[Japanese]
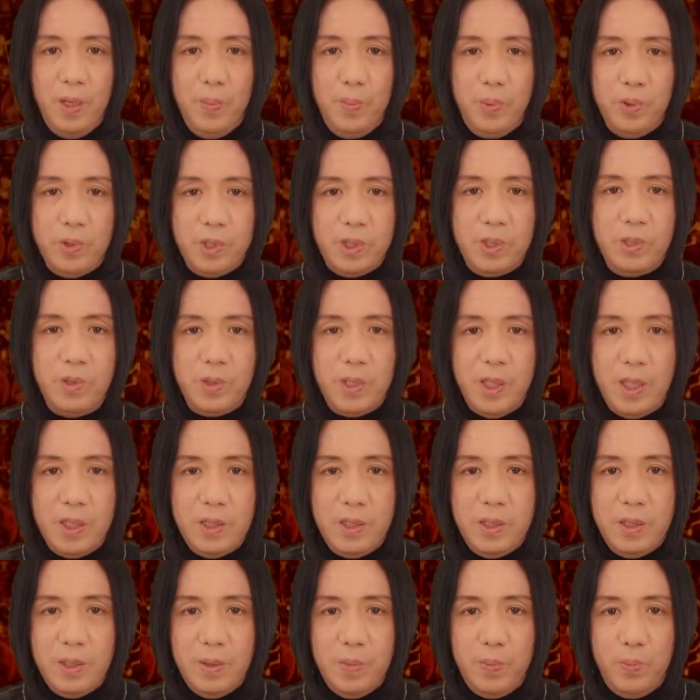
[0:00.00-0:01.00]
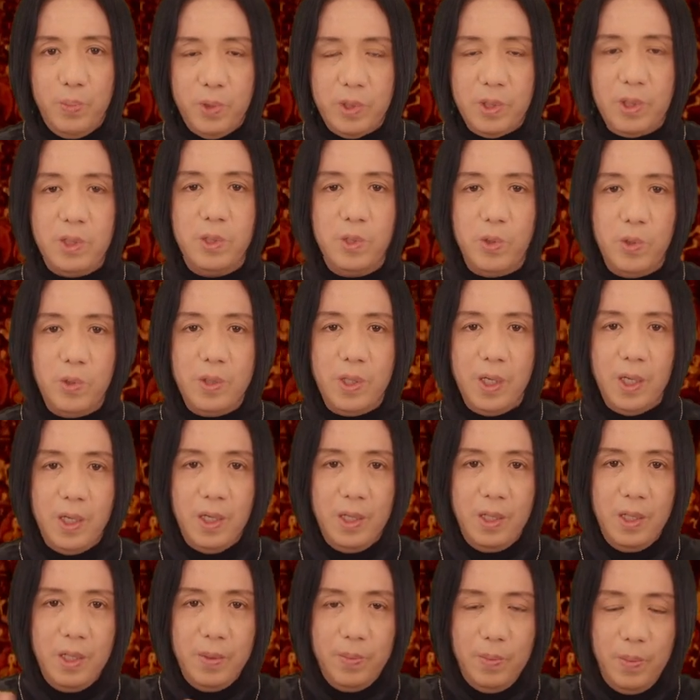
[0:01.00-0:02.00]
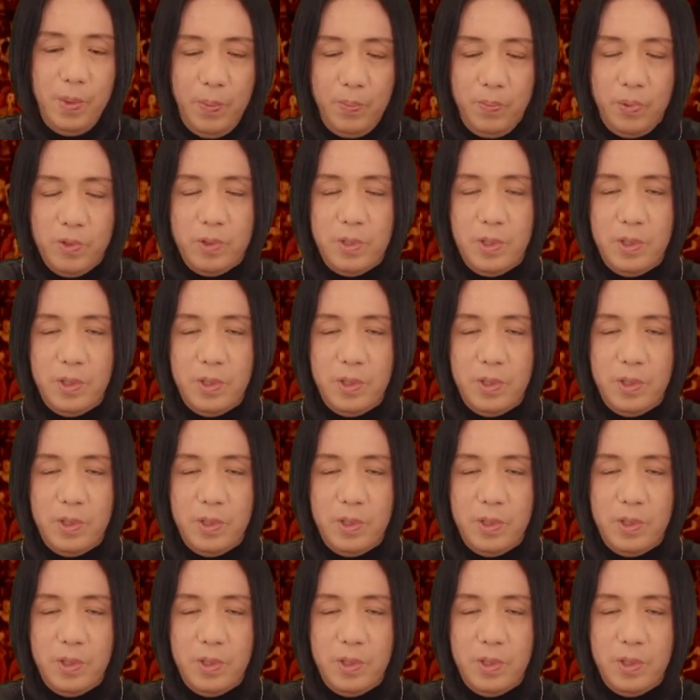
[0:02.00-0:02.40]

仏像たち仏像的に、ね、